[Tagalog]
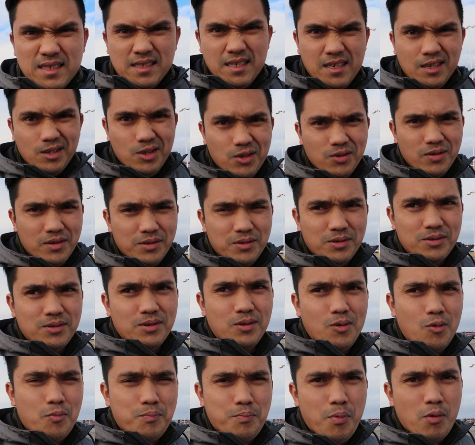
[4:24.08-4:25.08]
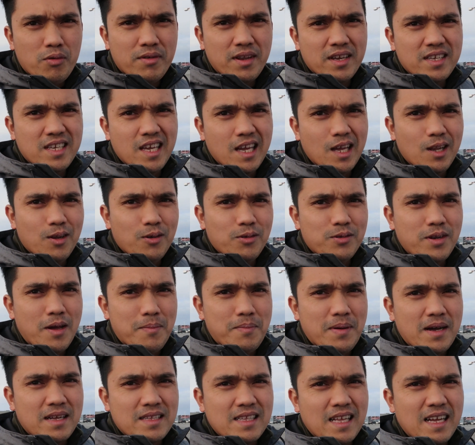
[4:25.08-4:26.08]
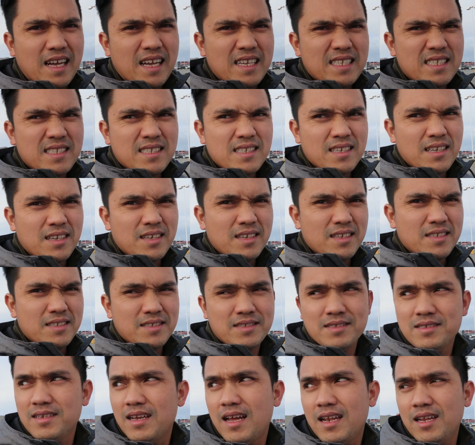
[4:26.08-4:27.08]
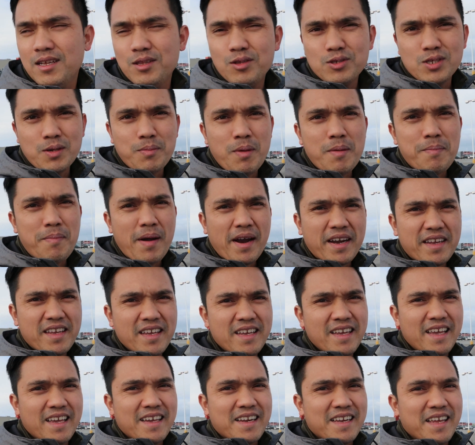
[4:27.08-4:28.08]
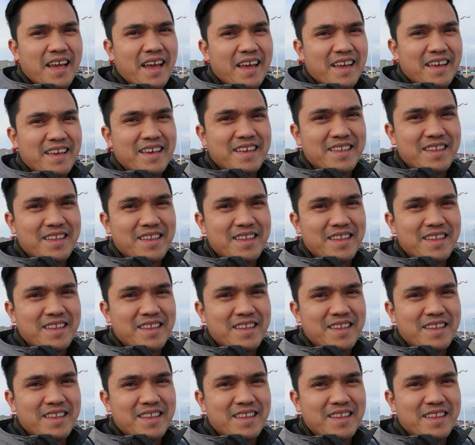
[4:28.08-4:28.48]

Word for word: Tingnan niyo yung ano, umpok ng yelo, napakataas galing to sa may parking area eh.